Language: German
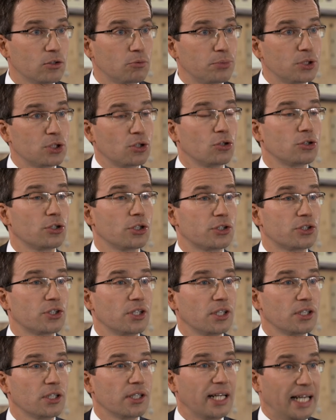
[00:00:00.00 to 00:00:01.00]
und besonders
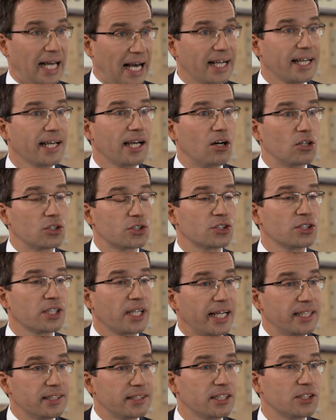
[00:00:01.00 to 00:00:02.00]
lange
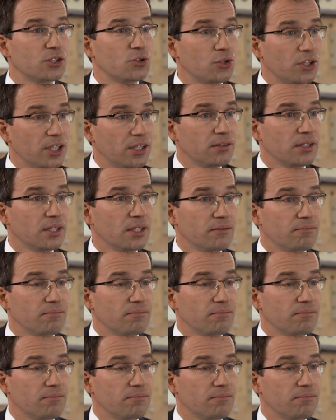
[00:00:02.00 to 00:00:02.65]
Außengrenze zu den